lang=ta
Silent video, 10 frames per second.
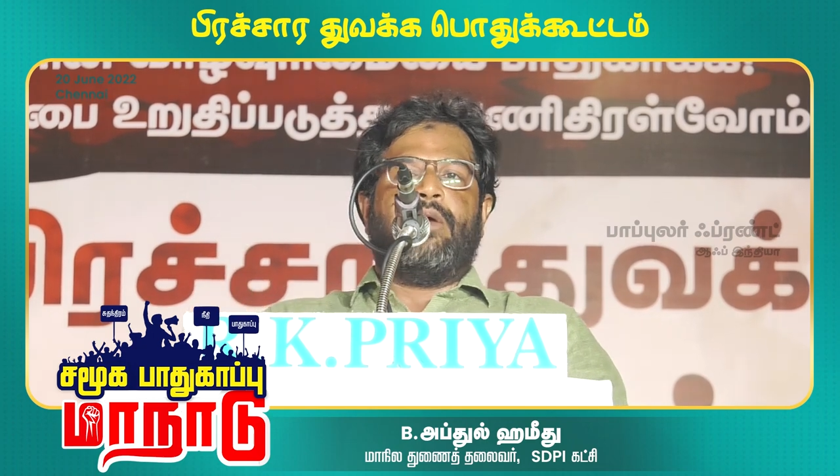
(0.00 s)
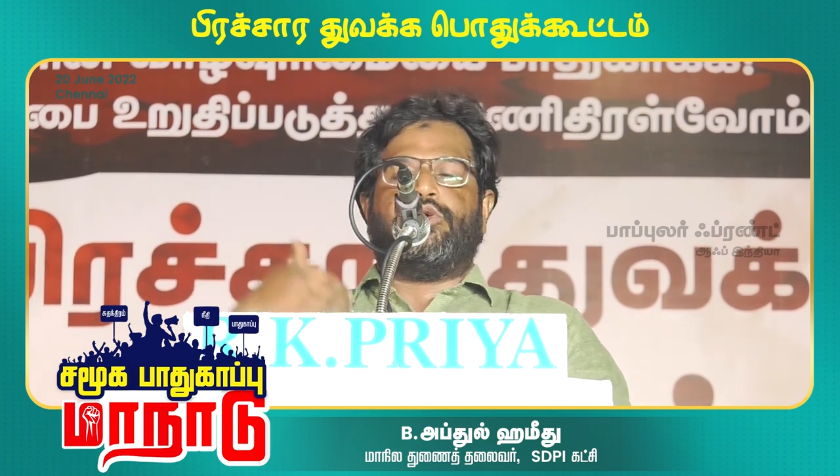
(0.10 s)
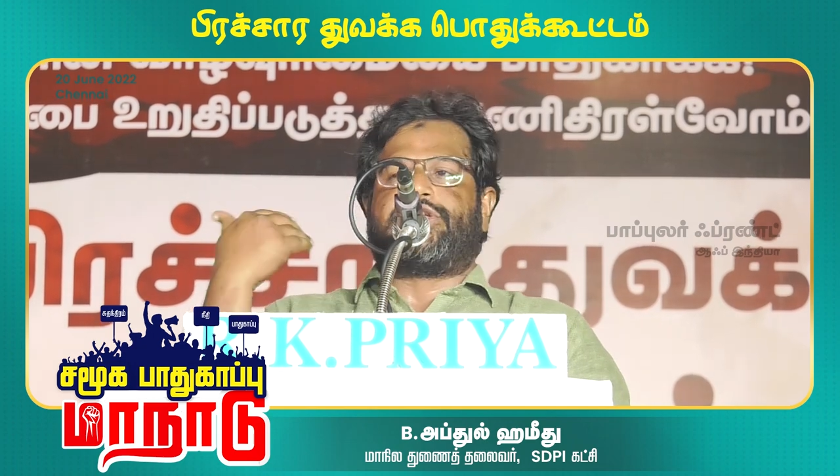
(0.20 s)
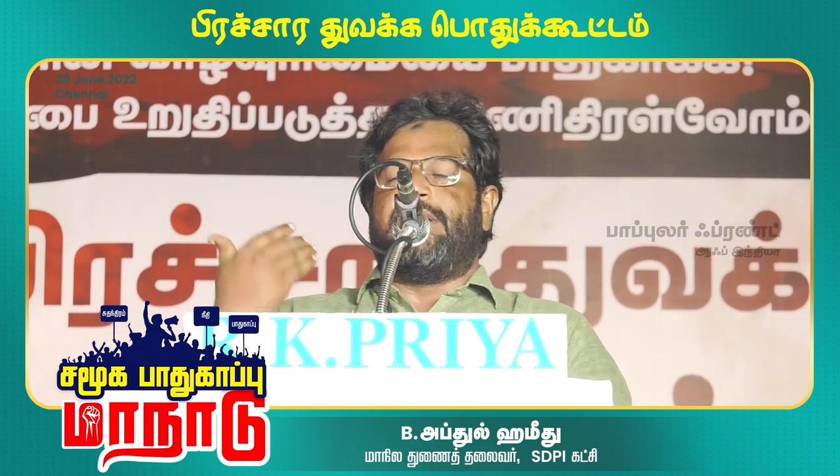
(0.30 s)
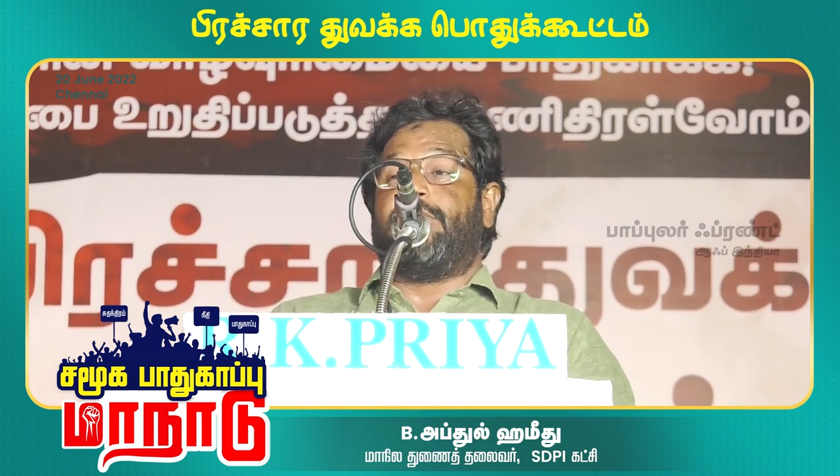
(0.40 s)

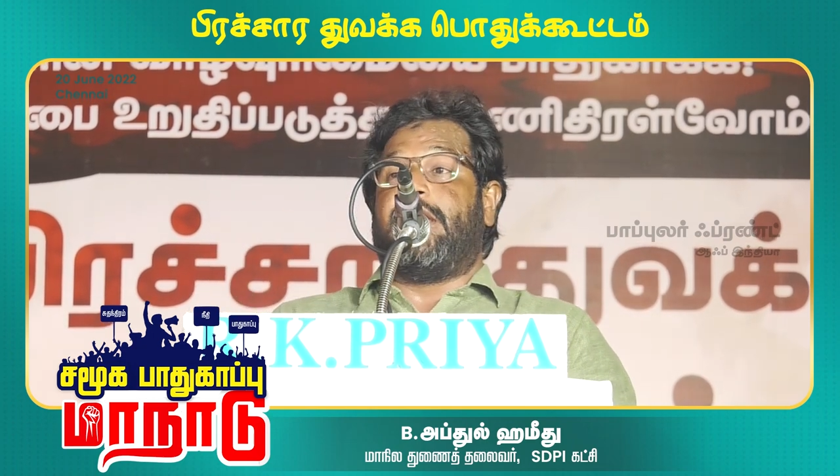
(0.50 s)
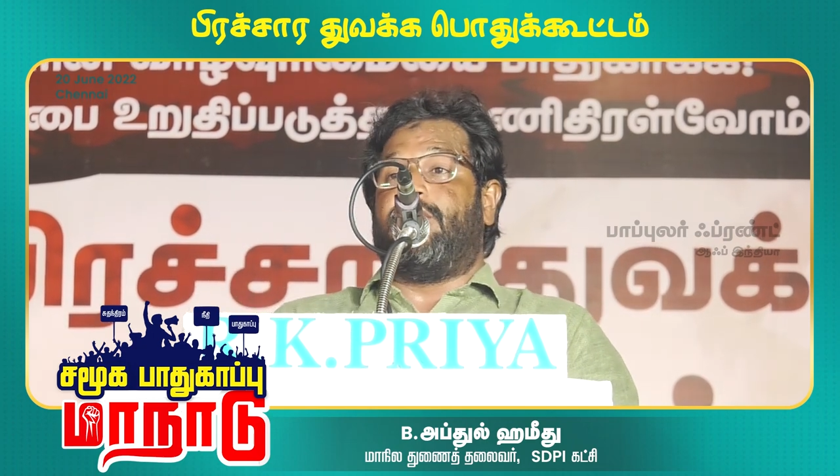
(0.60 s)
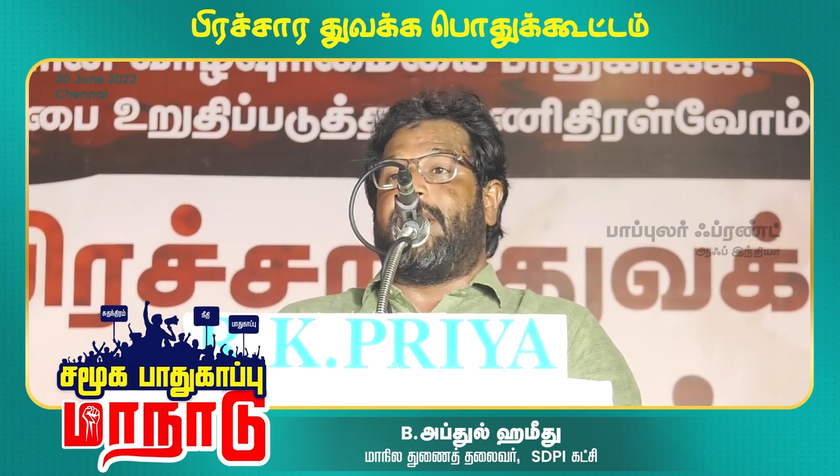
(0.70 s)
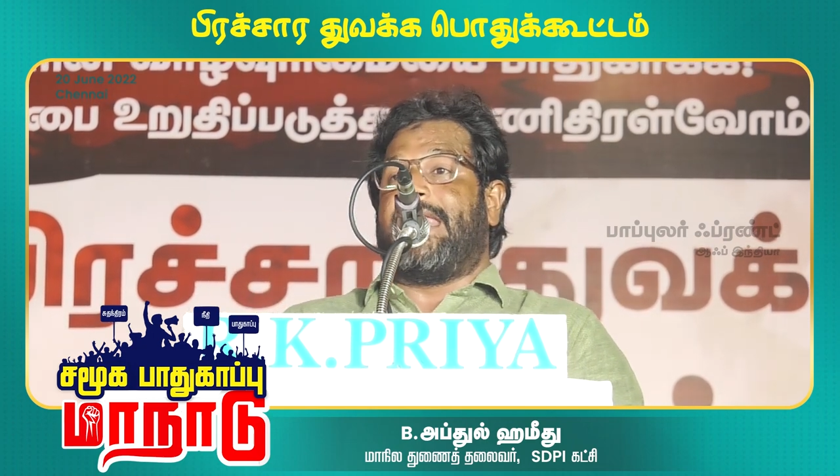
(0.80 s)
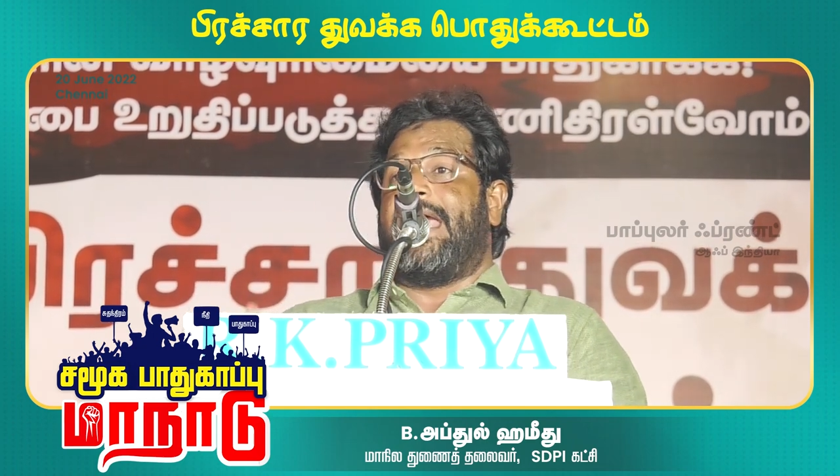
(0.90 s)

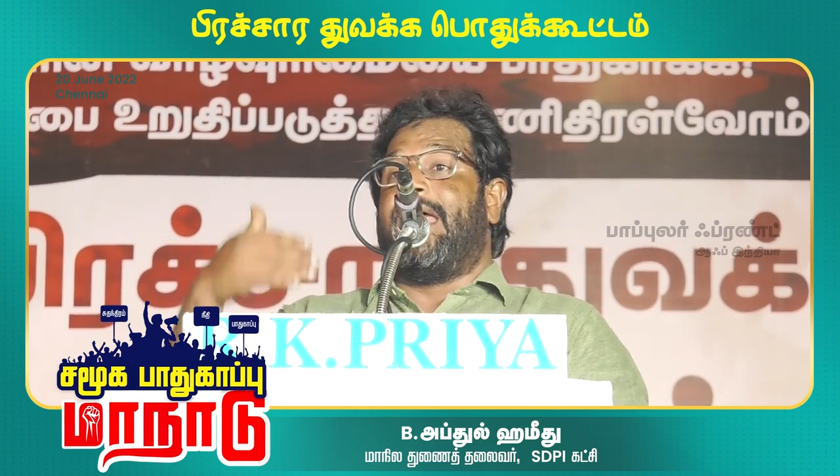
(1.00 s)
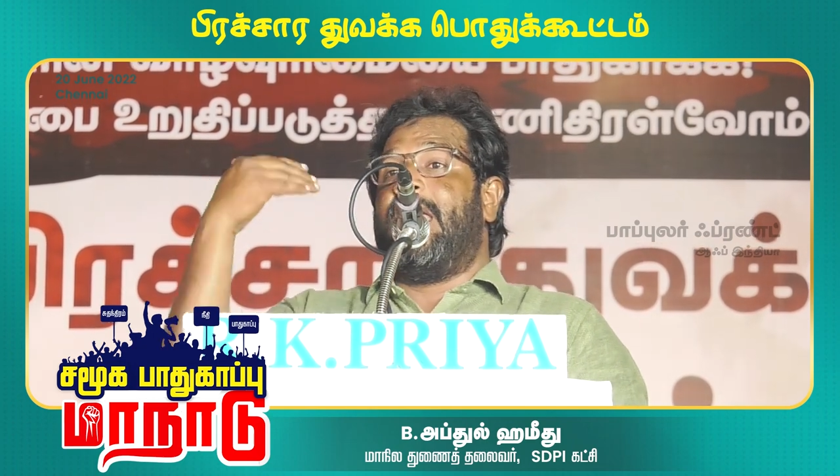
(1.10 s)
முஸ்லிம்களினுடைய